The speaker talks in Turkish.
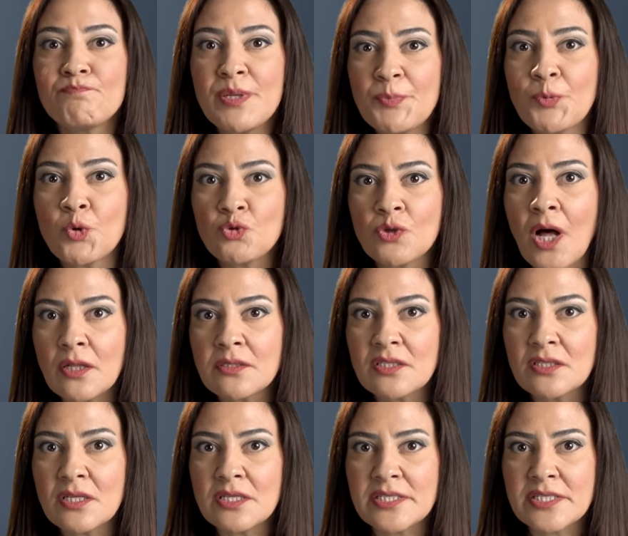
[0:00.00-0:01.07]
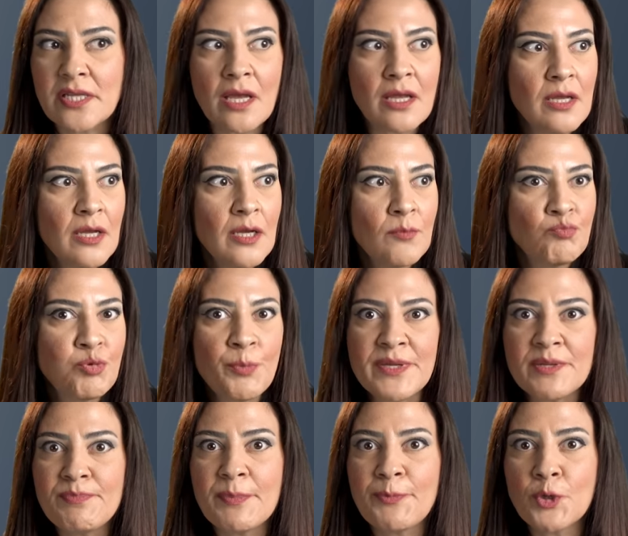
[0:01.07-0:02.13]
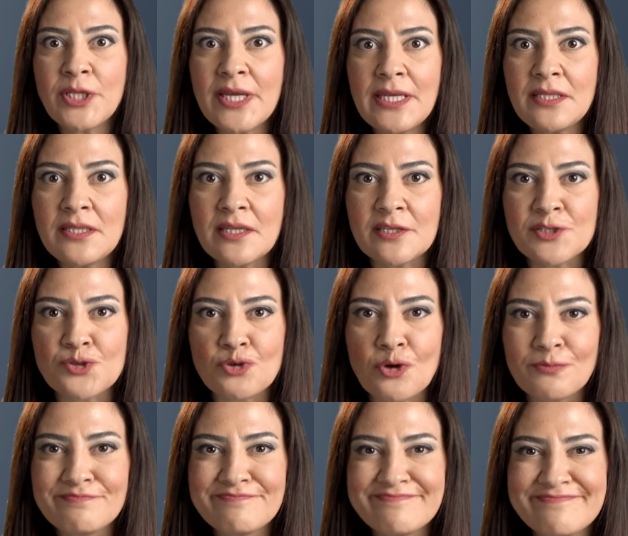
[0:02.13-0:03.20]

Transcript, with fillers: piponun altında ise bu bir pipo değildir yazıyor.